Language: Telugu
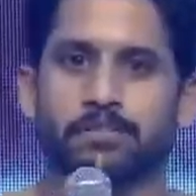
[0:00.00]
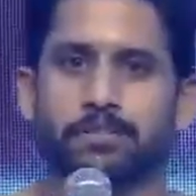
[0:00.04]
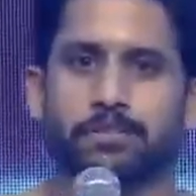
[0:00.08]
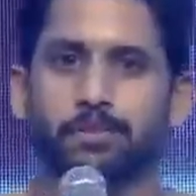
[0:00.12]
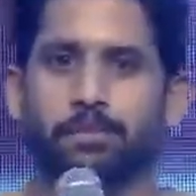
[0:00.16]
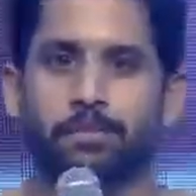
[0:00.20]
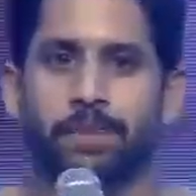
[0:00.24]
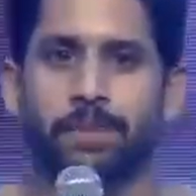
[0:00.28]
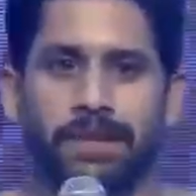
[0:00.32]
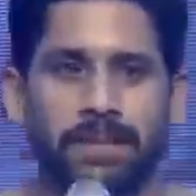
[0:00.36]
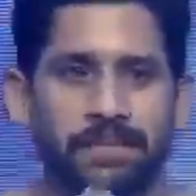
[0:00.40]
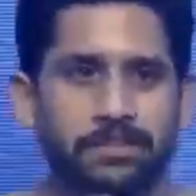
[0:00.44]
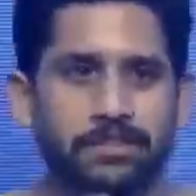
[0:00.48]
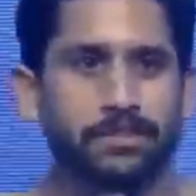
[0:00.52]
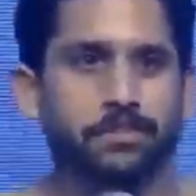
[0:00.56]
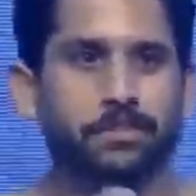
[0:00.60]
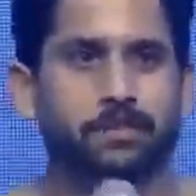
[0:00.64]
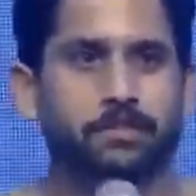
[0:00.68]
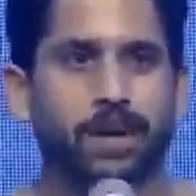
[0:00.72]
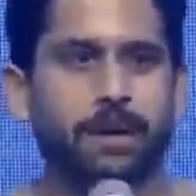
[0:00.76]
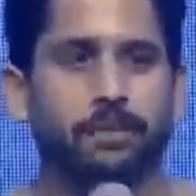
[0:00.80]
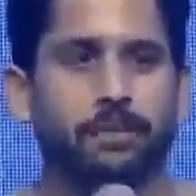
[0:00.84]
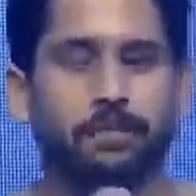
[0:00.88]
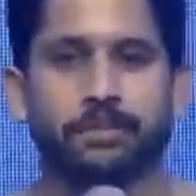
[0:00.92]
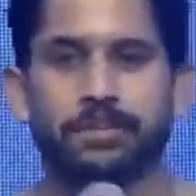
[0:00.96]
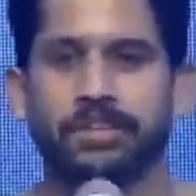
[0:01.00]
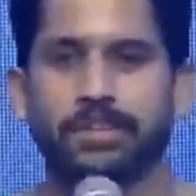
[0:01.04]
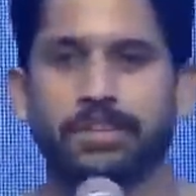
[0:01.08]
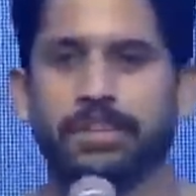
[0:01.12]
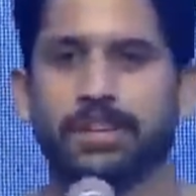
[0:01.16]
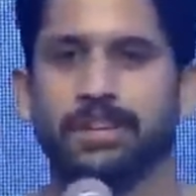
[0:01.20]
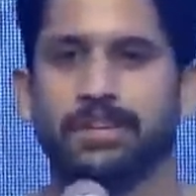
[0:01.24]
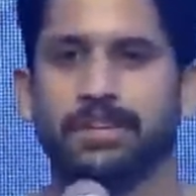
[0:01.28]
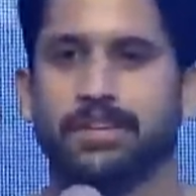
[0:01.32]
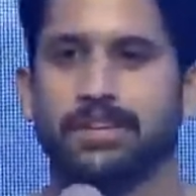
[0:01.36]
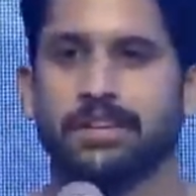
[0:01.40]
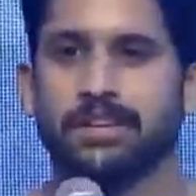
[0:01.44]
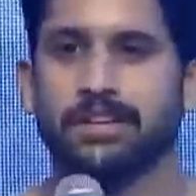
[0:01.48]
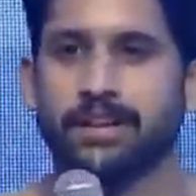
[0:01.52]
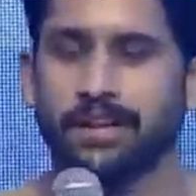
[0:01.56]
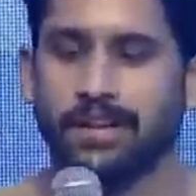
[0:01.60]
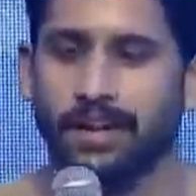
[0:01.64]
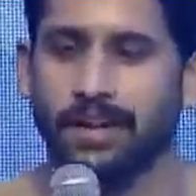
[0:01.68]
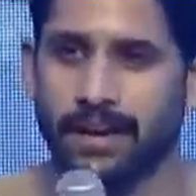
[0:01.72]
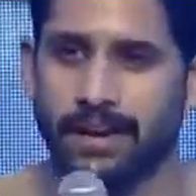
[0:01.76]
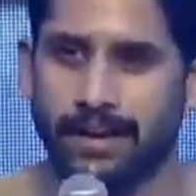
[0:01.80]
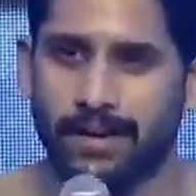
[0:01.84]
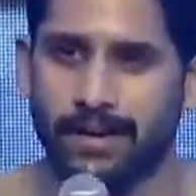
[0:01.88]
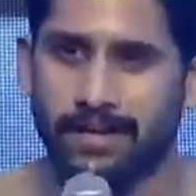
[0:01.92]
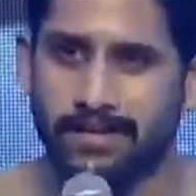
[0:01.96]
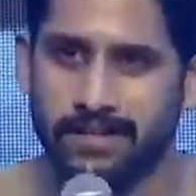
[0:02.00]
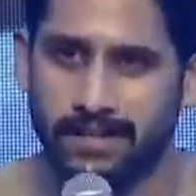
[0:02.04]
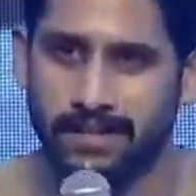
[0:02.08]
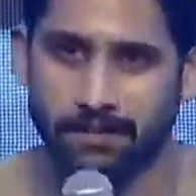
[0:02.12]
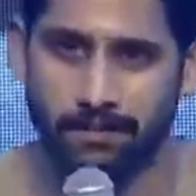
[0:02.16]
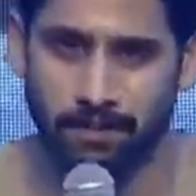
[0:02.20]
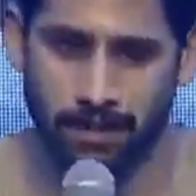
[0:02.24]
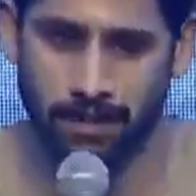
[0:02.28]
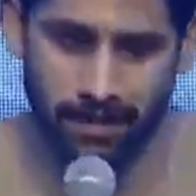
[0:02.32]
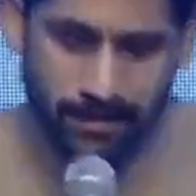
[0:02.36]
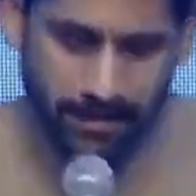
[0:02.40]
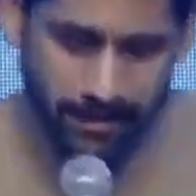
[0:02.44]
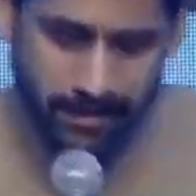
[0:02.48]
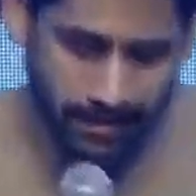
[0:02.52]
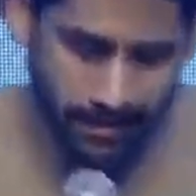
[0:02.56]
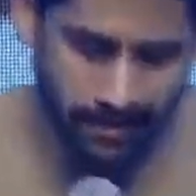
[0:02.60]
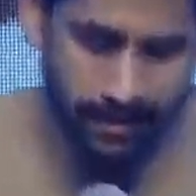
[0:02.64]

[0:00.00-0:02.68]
సో ప్లీజ్ డూ కమ్ టు ద థియేటర్ అండ్ ఈ సినిమాని